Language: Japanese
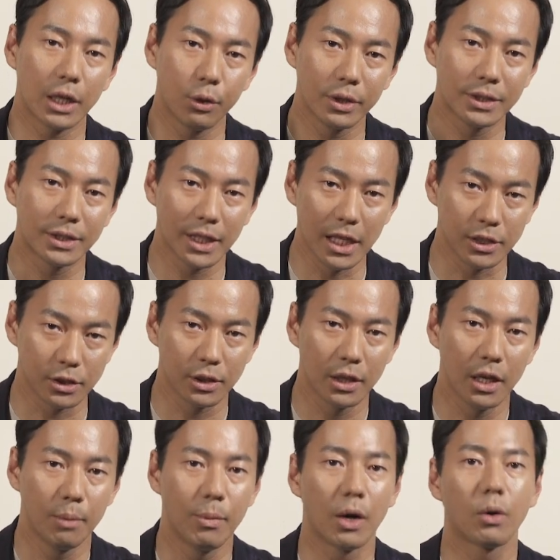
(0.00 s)
沙保里選手、
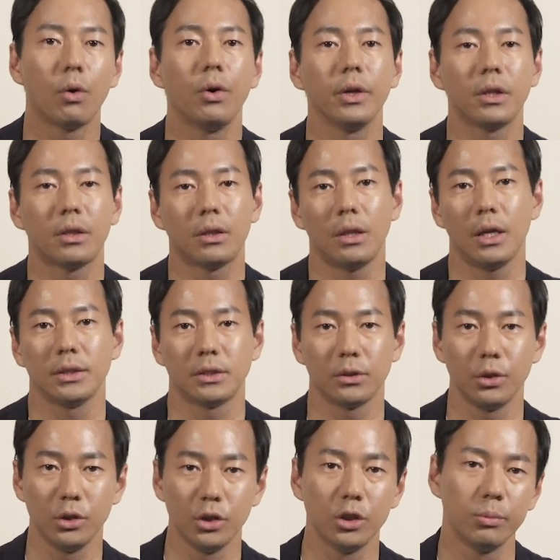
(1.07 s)
まあ、こういったす
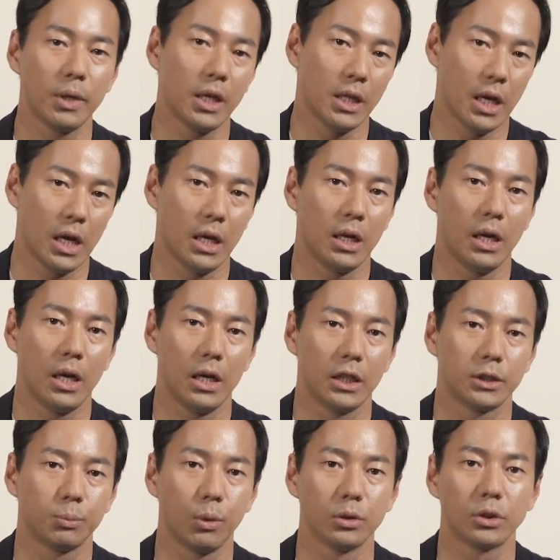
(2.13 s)
ごい有名な
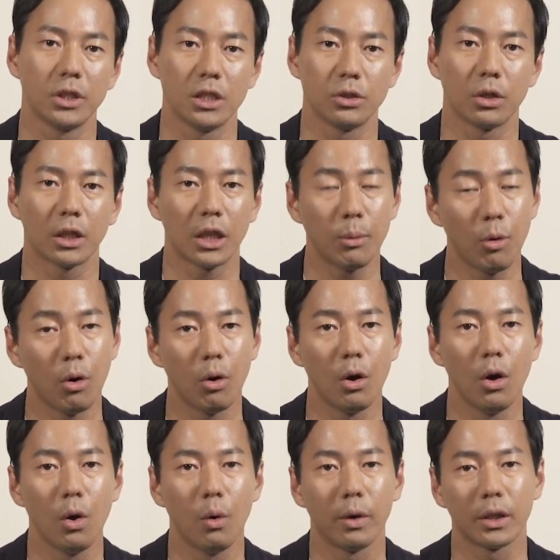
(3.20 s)
スポーツ選手の方
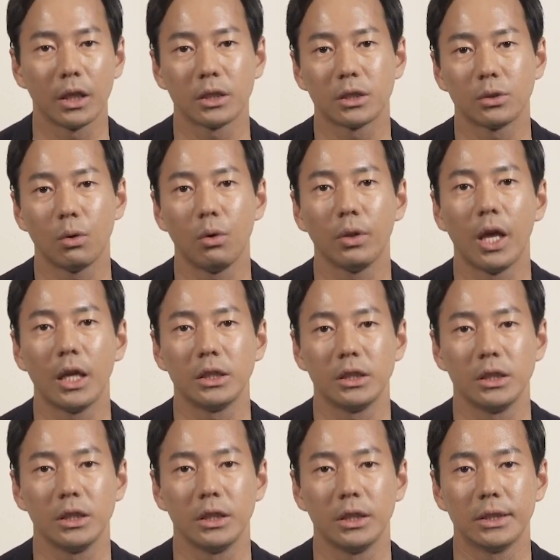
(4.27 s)
も私と同
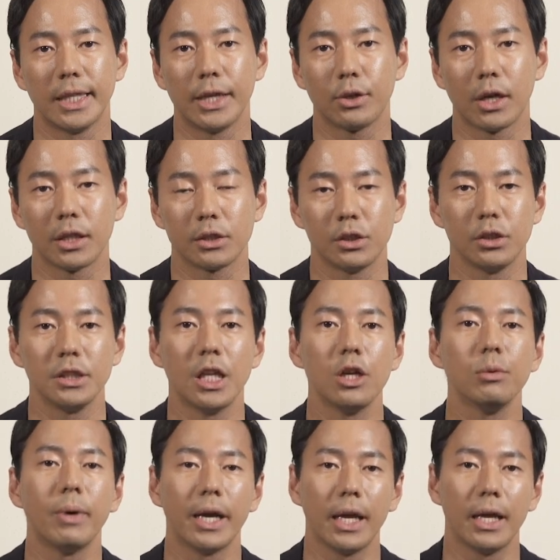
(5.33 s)
じ1982年
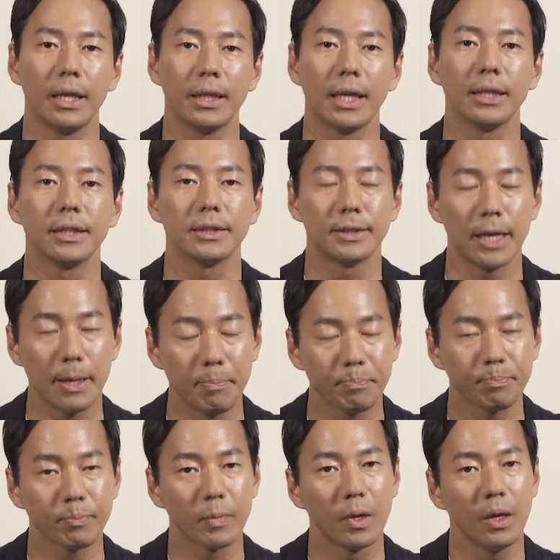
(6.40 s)
生まれなんですね、
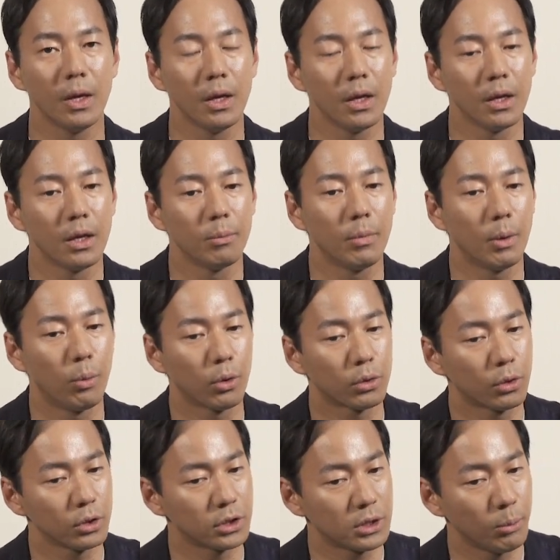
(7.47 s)
まあ、僕
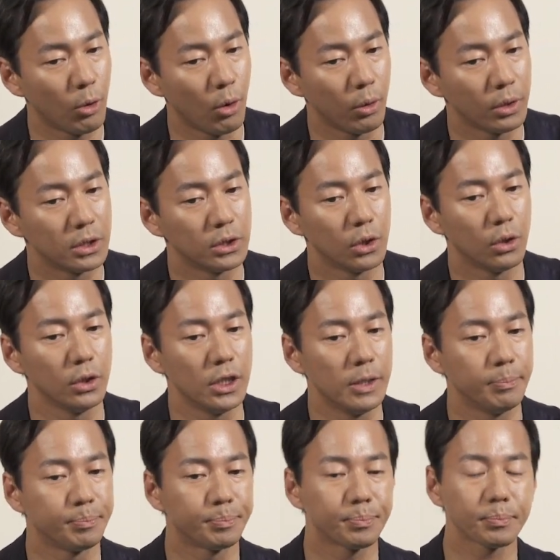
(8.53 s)
としても非常
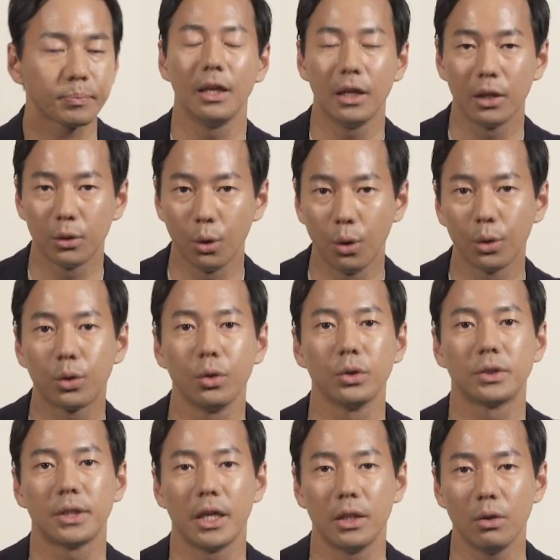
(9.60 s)
に同級
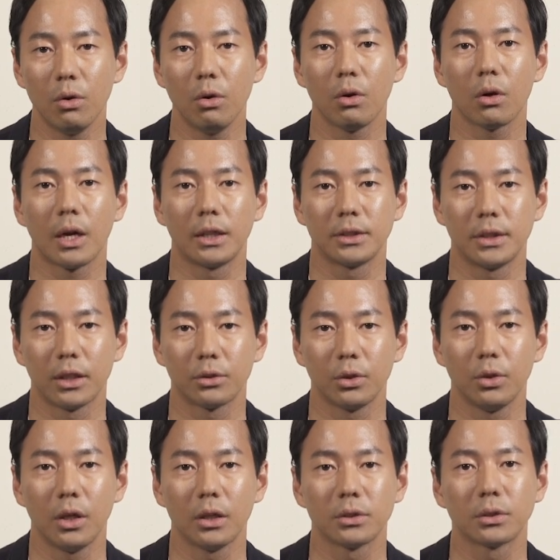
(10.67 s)
生の活躍とい
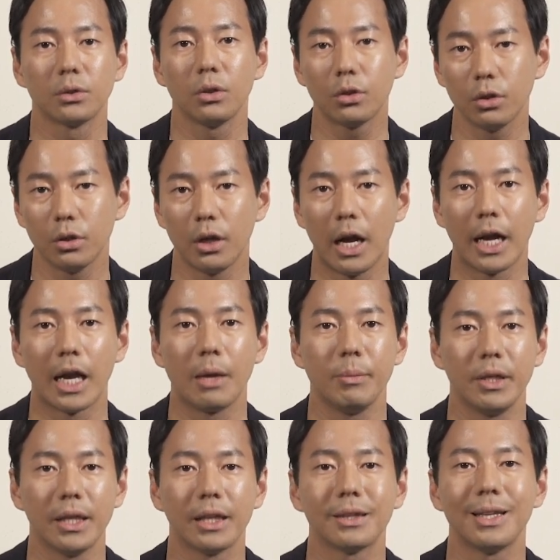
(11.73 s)
うのはすごく励
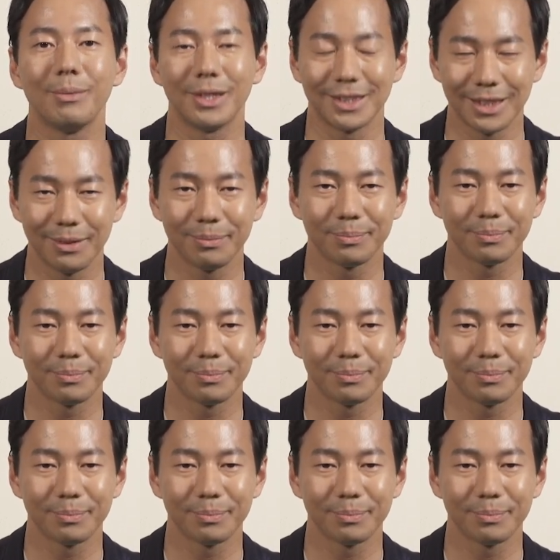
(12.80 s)
みになっていました